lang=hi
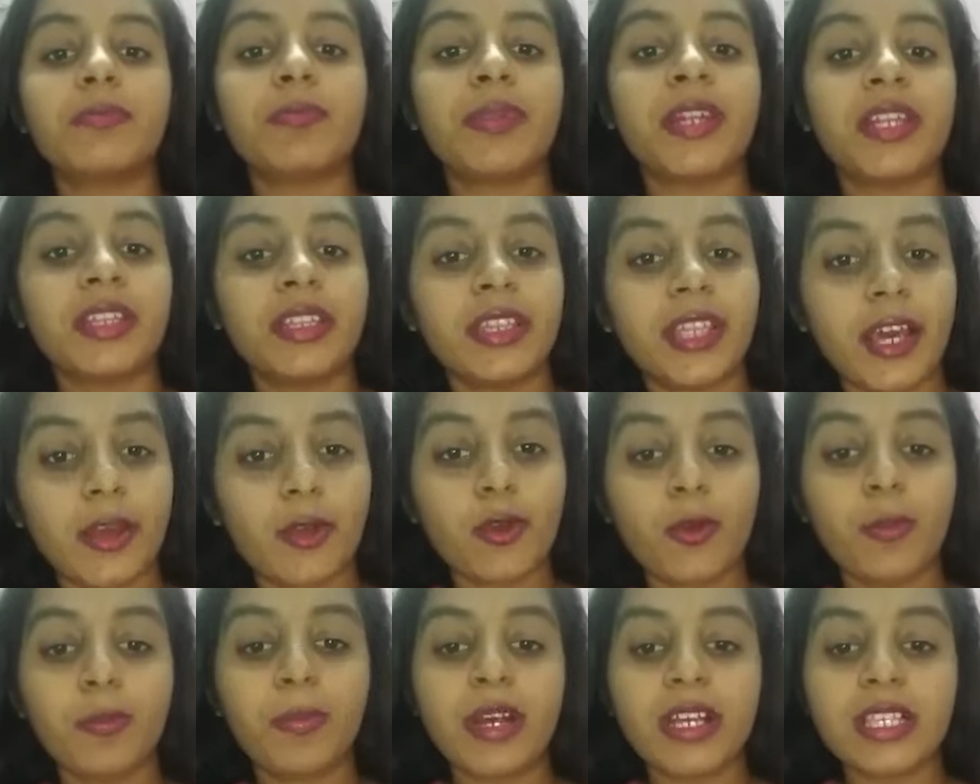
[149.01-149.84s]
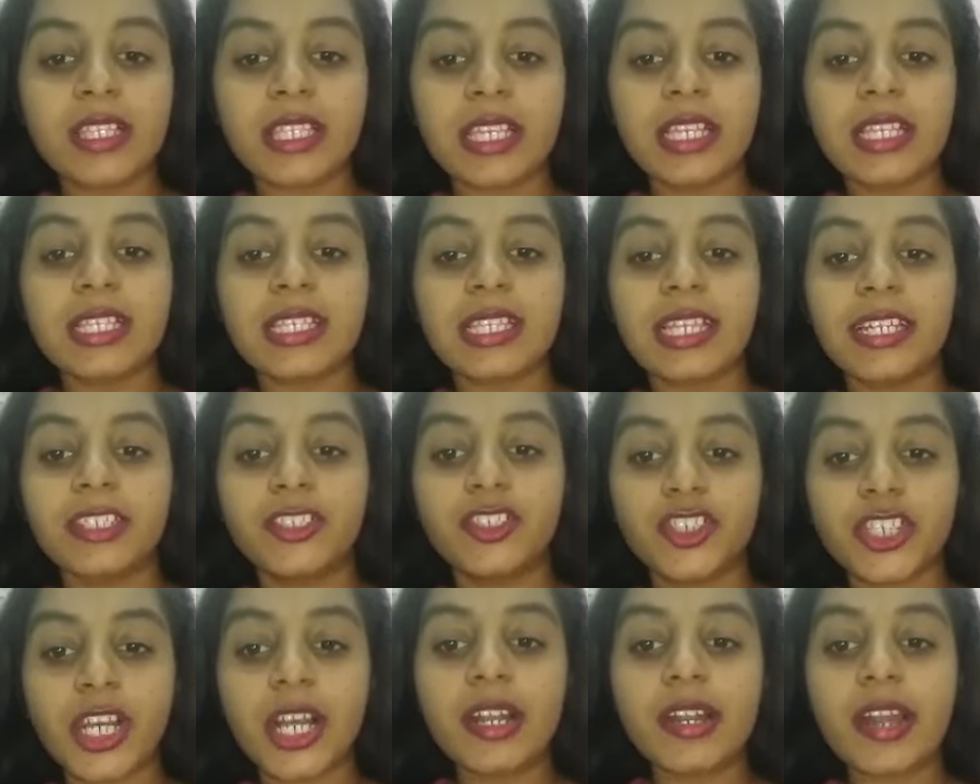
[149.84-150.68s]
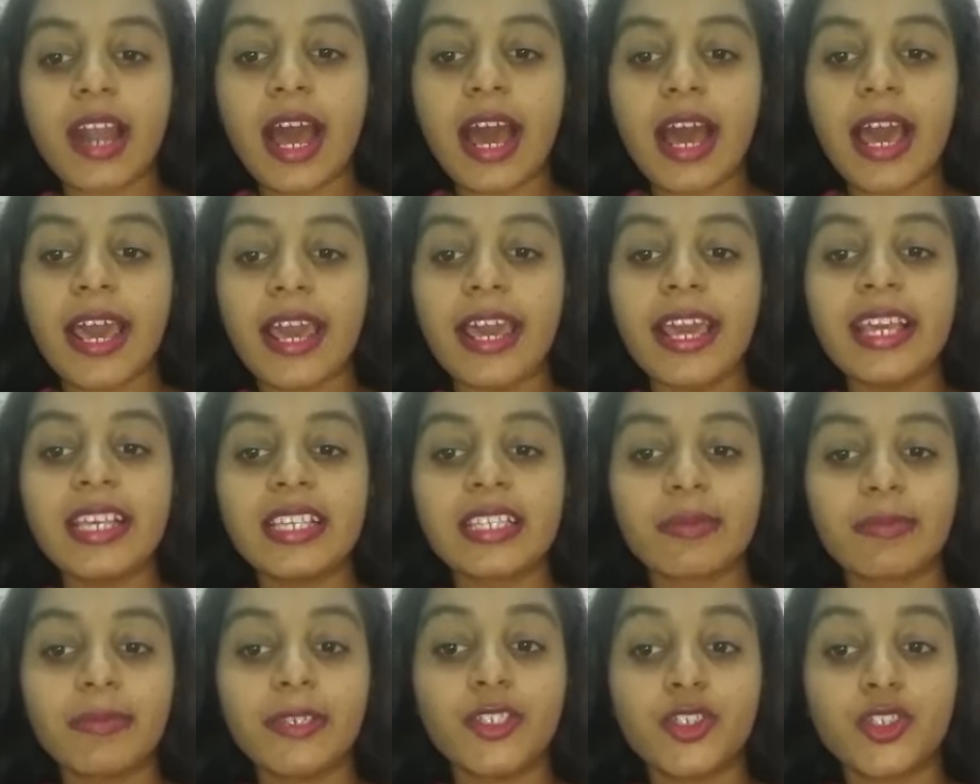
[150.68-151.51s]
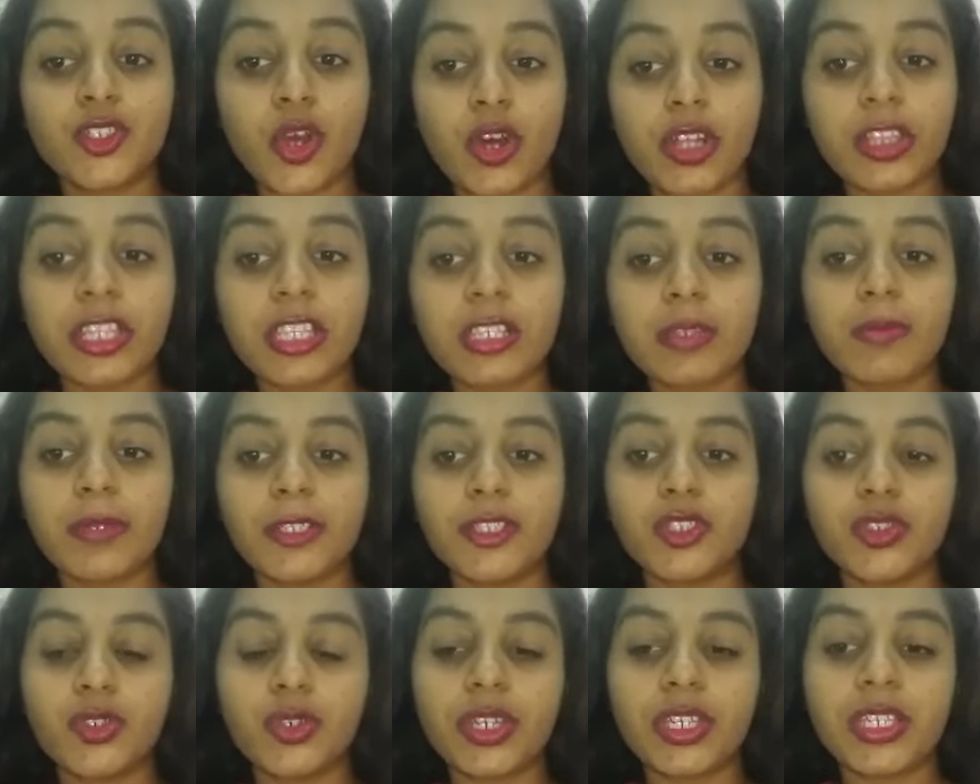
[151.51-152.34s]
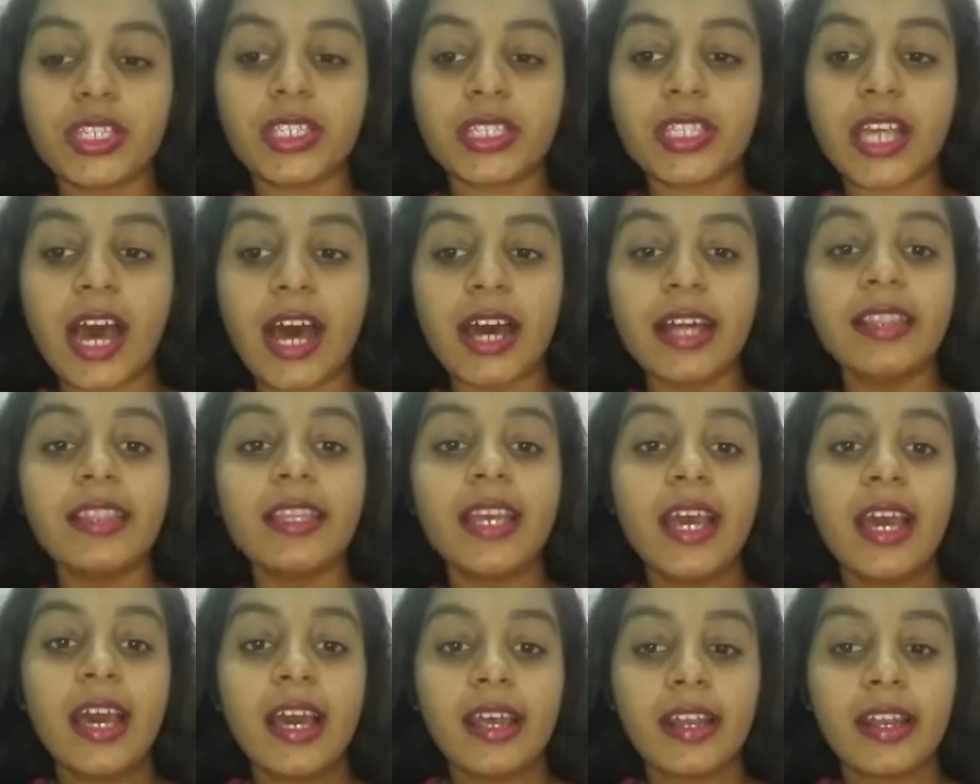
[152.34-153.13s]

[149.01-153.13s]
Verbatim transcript: प्रत्यारोप का सिलसिला चल रहा है इसमें चौंतीस बच्चियों के साथ